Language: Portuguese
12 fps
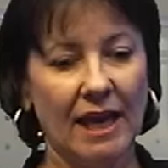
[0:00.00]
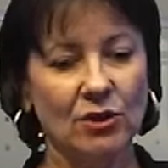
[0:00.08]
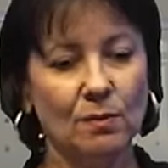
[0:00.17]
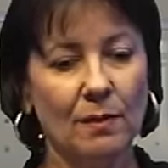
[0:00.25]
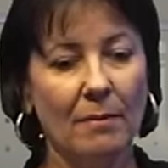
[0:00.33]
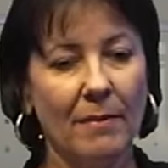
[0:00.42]

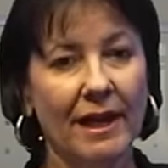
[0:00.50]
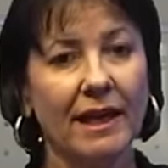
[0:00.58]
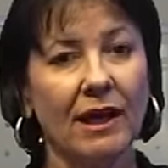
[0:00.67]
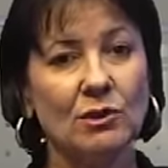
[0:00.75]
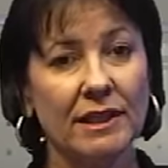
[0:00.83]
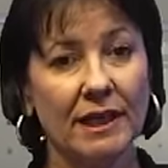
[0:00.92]
de uma
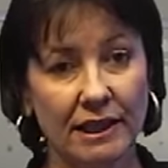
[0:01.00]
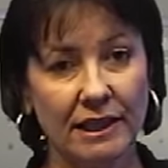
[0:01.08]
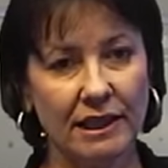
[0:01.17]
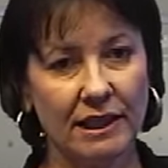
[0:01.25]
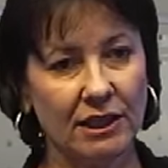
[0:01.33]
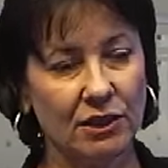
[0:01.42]
marca
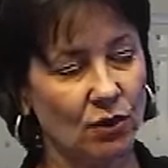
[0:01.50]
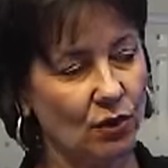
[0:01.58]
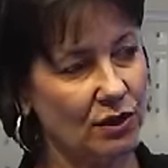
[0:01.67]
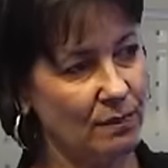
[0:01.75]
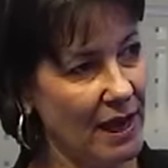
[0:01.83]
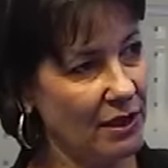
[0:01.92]
australiana de
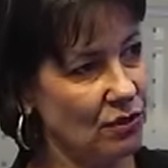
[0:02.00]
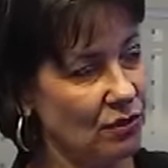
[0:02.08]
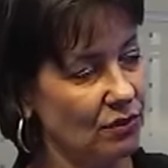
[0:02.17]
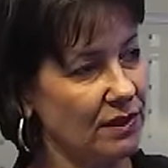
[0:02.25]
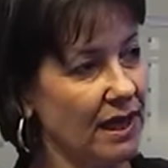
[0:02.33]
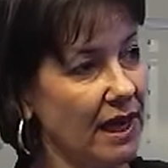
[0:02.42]

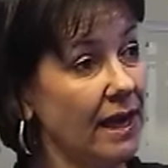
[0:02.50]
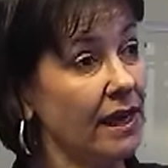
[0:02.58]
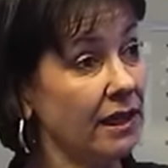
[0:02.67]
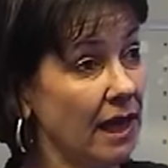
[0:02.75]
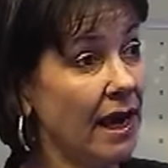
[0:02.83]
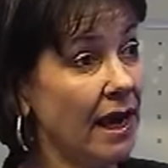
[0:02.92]
cosméticos, que
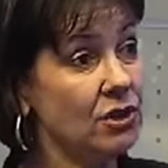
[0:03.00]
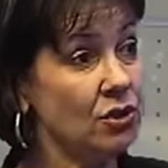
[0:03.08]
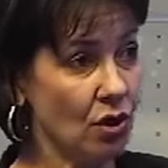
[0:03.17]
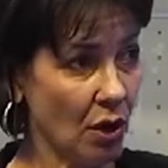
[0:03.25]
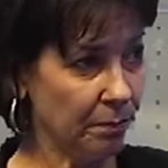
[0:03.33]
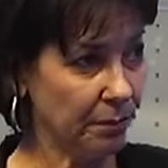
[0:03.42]
é a
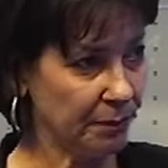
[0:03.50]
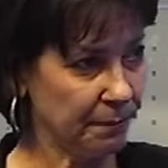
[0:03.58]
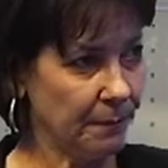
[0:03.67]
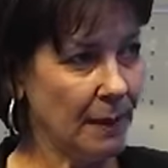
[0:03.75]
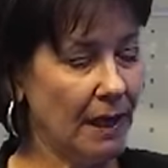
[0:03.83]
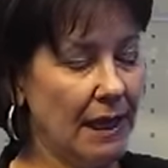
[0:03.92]
Aesop.
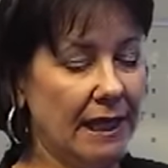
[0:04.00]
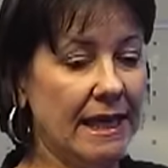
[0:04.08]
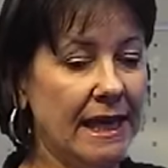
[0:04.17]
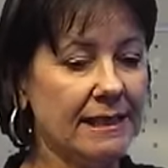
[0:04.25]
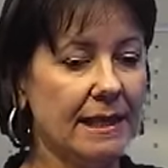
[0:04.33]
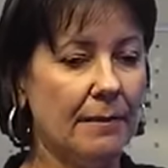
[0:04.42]
E
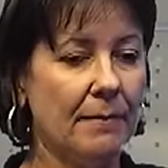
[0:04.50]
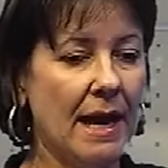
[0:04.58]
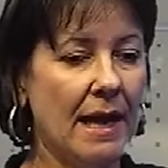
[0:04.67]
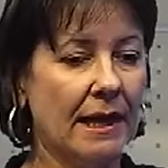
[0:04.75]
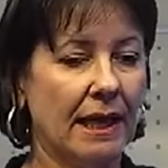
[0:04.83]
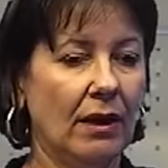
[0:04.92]
essa
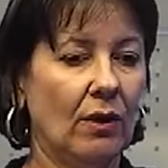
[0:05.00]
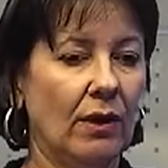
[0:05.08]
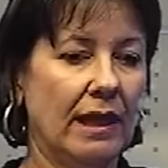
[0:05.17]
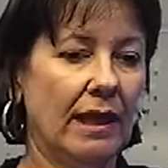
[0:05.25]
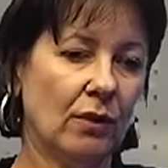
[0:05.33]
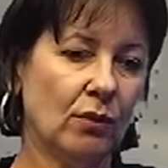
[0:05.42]
marca,
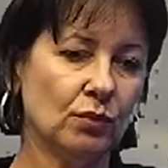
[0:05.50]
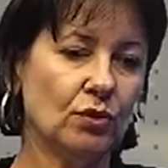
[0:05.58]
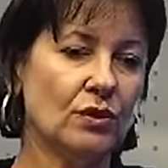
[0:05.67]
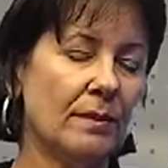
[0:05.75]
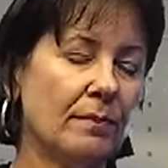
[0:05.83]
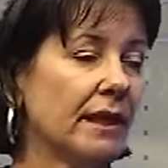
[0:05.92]
é, um
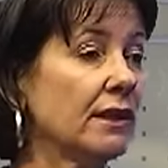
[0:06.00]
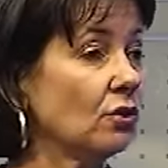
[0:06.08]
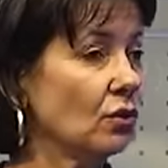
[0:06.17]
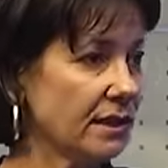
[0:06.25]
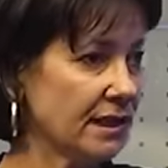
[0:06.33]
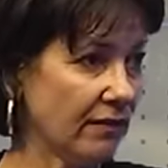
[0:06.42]
dos
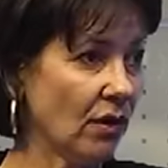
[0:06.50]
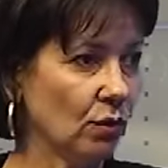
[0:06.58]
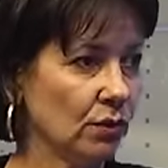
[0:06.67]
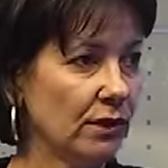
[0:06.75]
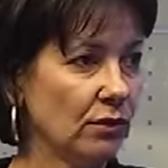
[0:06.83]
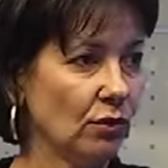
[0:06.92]
empreendedores estava
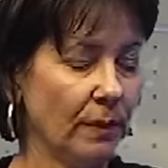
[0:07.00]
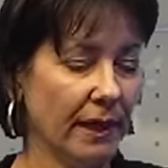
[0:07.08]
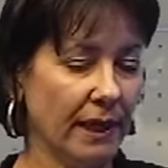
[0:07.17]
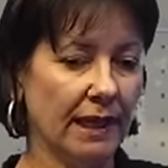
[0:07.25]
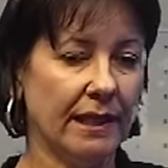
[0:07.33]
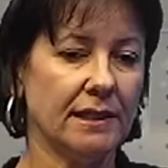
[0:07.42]
contando como é que
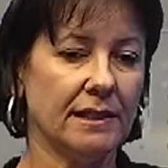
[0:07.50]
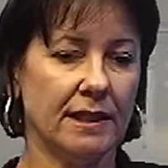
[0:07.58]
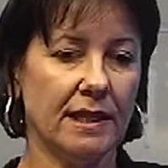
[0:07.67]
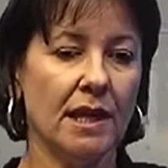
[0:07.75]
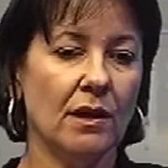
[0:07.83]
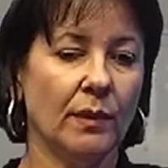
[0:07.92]
ela
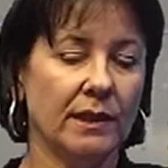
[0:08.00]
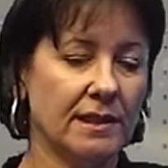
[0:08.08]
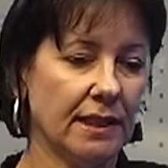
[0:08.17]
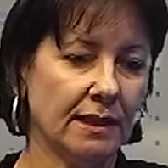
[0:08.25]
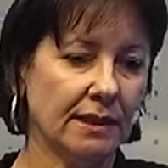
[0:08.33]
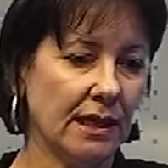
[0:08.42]
cresceu,
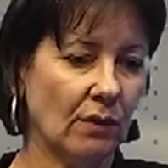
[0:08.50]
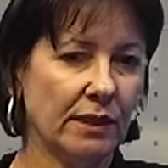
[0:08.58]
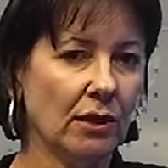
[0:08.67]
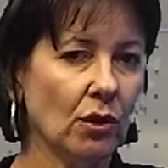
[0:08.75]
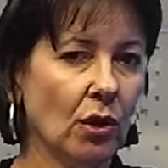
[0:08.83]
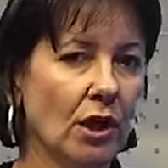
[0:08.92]
etc. e tal,
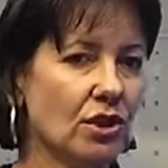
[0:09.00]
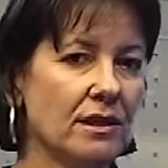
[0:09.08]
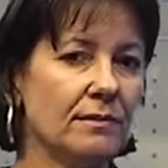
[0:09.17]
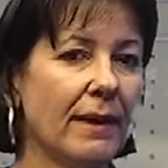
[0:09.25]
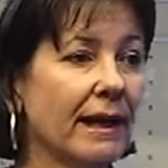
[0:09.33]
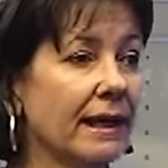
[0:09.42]
tem lojas
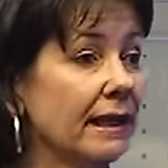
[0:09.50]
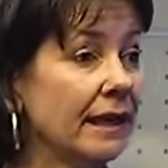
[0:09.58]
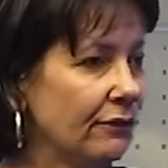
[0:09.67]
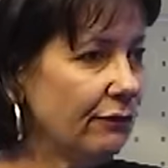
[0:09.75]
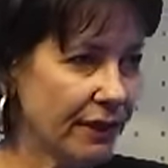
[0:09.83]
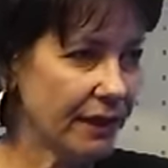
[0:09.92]

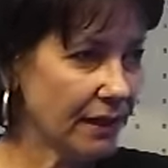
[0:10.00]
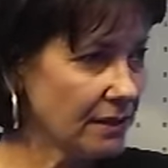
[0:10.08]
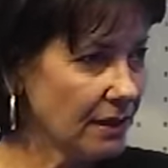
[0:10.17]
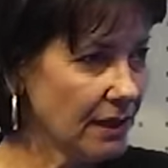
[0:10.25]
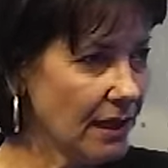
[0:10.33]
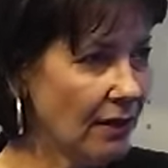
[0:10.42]

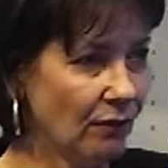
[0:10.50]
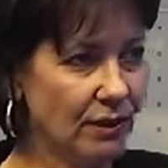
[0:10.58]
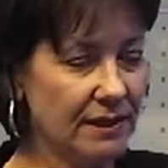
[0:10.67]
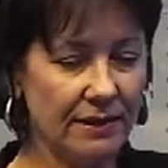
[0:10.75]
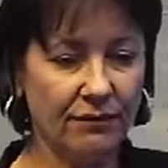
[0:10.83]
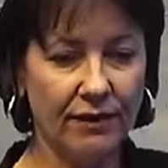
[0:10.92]
magníficas.
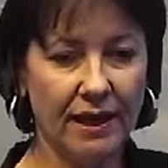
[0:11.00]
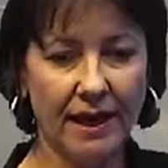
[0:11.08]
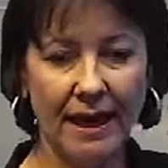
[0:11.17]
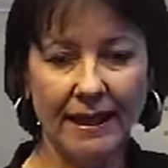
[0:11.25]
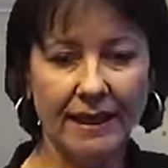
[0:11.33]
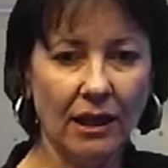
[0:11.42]
Você vê
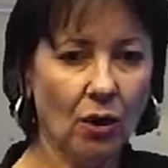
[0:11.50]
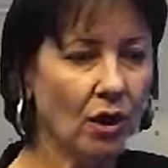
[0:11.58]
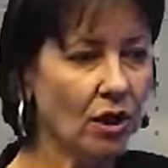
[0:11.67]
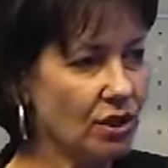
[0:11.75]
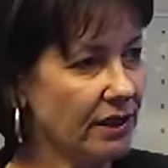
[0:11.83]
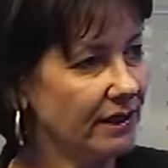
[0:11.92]
cada
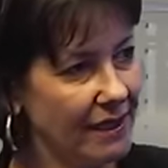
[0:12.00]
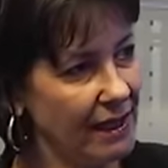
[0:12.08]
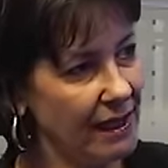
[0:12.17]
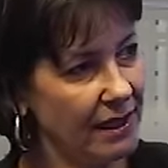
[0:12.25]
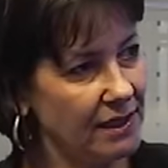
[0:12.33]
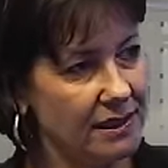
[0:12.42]
loja
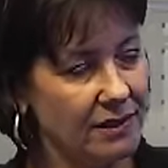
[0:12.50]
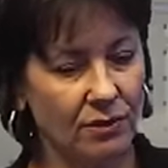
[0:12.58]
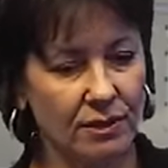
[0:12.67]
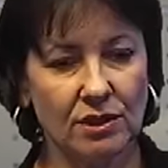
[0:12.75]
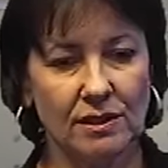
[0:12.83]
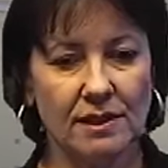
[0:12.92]
deles e
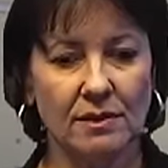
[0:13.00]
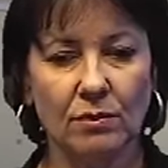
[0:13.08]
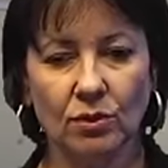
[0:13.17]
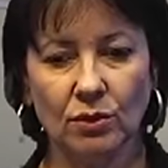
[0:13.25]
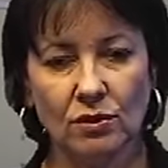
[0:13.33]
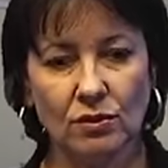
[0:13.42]
você diz assim:
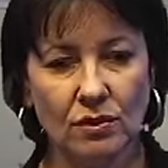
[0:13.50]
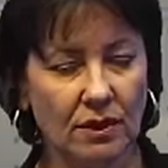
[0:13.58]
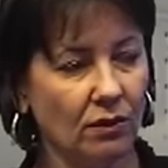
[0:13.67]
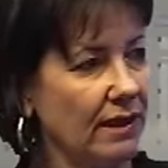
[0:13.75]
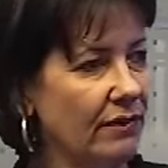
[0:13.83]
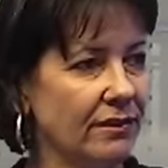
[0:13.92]
meu Deus do
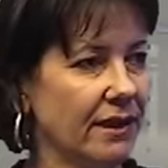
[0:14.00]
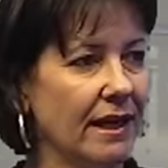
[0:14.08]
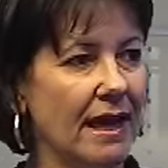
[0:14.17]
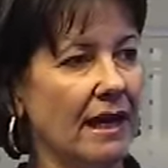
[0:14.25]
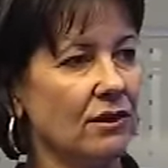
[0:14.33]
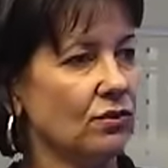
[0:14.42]
céu, deve ter
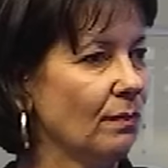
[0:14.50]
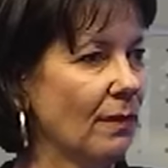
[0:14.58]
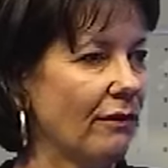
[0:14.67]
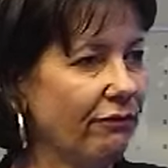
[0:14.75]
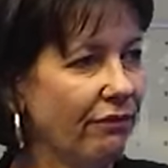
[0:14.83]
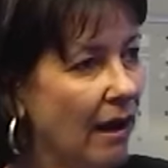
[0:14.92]
gasto uma
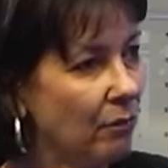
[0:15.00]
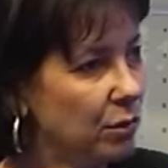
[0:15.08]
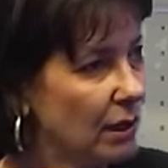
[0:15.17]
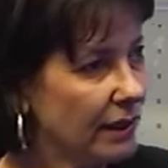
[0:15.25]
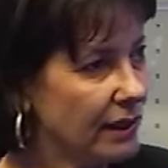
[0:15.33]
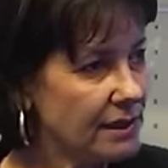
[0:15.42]

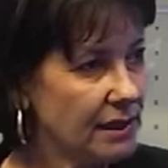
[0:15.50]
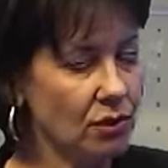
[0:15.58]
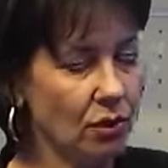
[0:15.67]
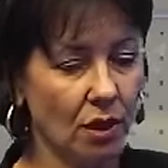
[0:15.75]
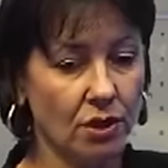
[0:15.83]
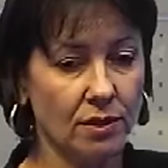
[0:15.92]
fábula nessas
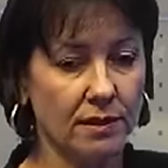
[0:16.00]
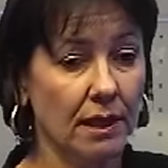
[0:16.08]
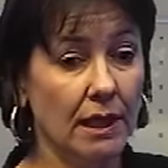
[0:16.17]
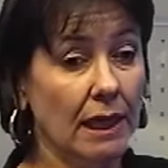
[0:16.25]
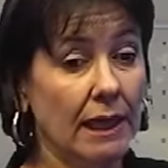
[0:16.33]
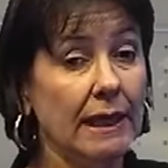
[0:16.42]
lojas.
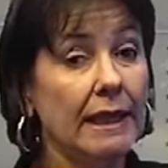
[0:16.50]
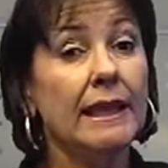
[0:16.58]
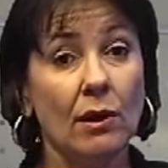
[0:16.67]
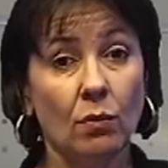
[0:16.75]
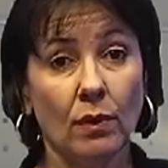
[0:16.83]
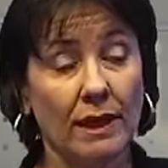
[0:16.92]
E
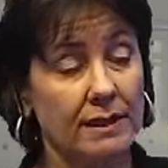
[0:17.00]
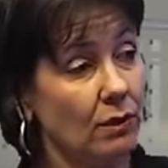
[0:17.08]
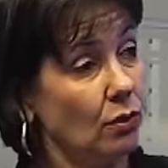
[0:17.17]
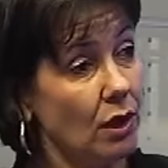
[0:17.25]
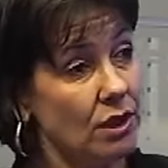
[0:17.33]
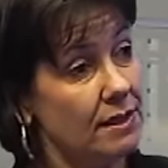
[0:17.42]
não, é,
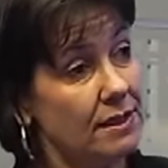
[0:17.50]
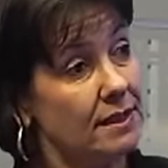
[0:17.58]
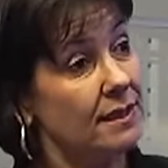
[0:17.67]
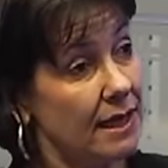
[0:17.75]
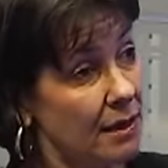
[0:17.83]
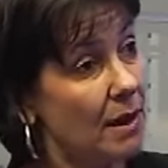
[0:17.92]
são lojas
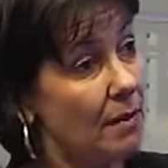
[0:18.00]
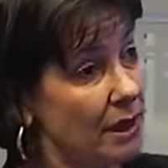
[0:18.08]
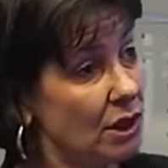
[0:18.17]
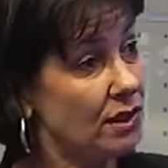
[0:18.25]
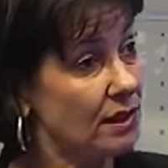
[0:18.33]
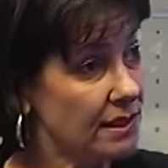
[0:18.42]

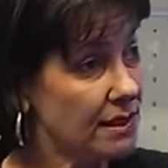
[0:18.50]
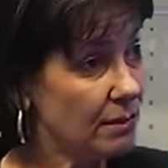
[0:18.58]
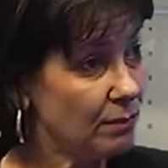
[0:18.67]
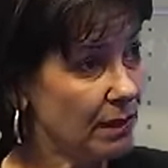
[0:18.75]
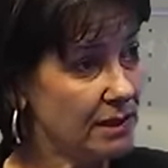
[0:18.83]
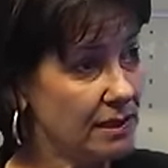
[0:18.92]
extremamente
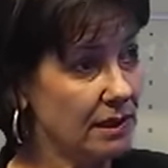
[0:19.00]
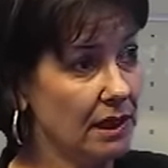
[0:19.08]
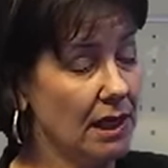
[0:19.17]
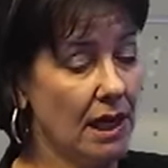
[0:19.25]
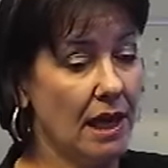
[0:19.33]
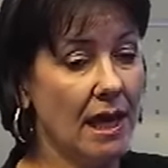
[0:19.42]
simples.
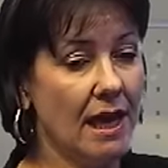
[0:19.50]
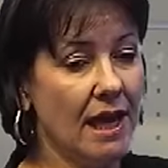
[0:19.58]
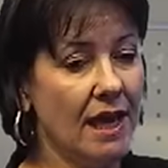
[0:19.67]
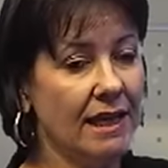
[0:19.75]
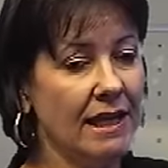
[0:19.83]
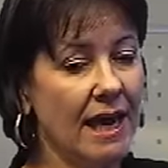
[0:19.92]

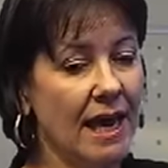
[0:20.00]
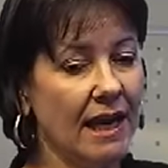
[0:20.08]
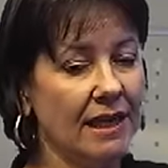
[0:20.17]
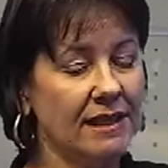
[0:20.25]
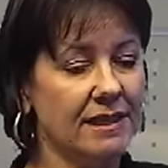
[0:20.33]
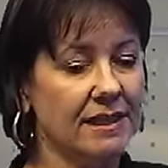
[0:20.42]
É, e elas